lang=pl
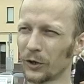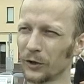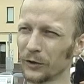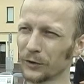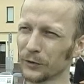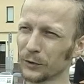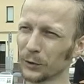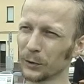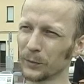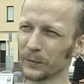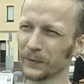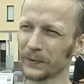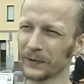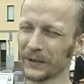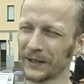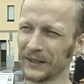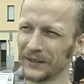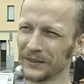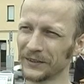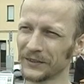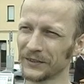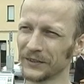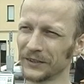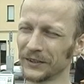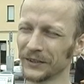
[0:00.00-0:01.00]
osób
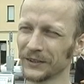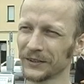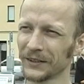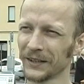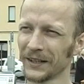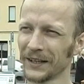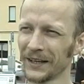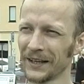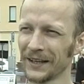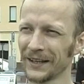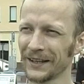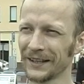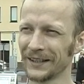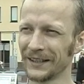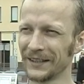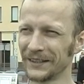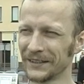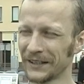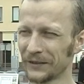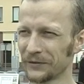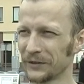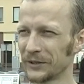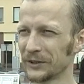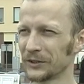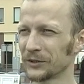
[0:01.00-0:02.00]
chętnych, e,
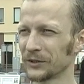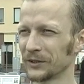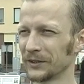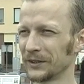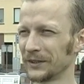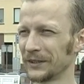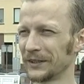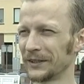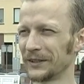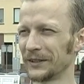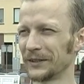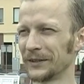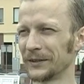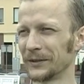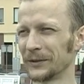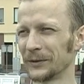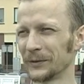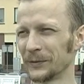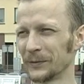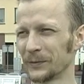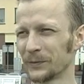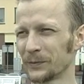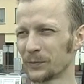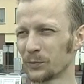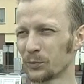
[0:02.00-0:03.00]
nawet e,
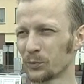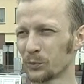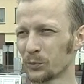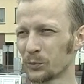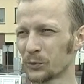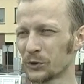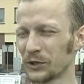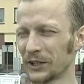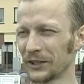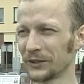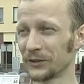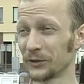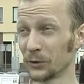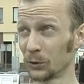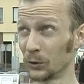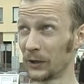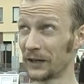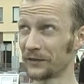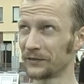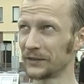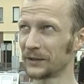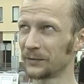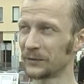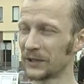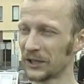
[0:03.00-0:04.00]
przed
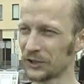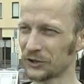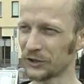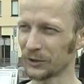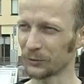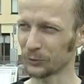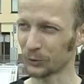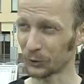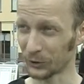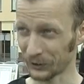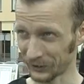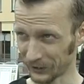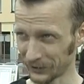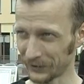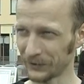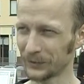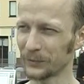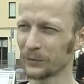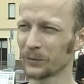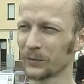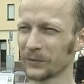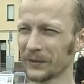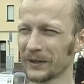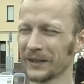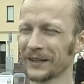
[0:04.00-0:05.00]
ulewnym deszczem, który
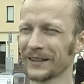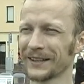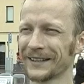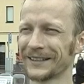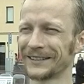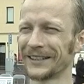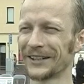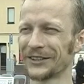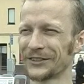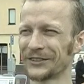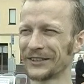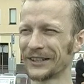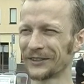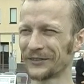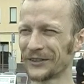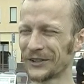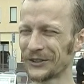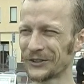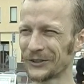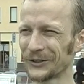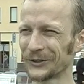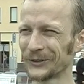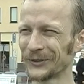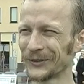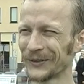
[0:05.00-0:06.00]
nas
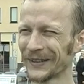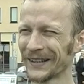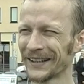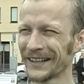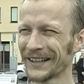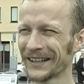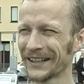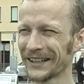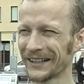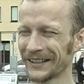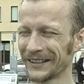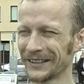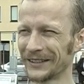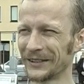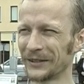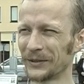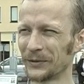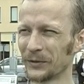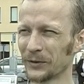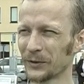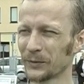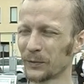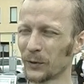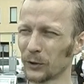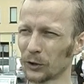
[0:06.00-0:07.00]
nawiedził.
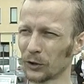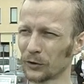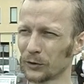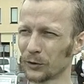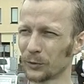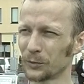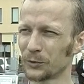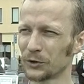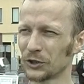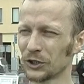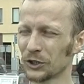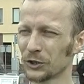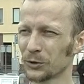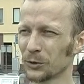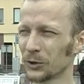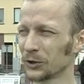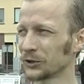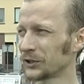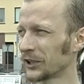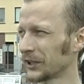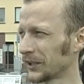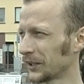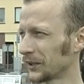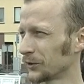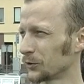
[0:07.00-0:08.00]
E, sporo osób przyszło,
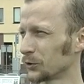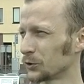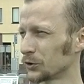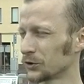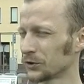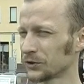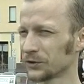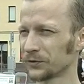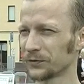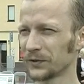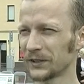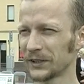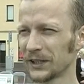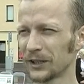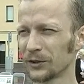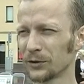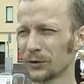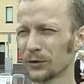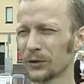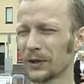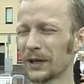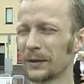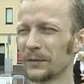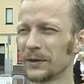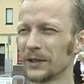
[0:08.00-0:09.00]
teraz już
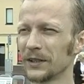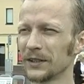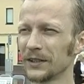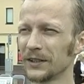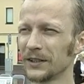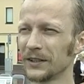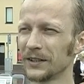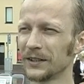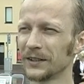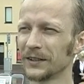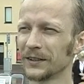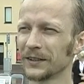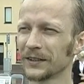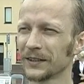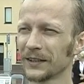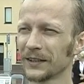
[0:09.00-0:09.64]
finalizujemy i